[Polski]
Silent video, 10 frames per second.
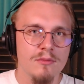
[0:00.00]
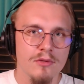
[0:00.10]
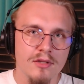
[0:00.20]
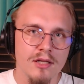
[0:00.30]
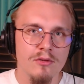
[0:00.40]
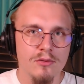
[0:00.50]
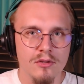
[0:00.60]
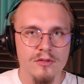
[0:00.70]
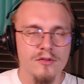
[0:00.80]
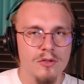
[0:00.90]
modelu
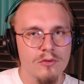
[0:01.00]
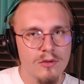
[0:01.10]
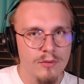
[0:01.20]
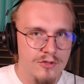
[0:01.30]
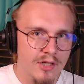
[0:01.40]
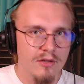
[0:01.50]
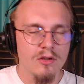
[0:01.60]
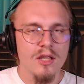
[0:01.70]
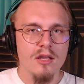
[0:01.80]
do stołu roboczego.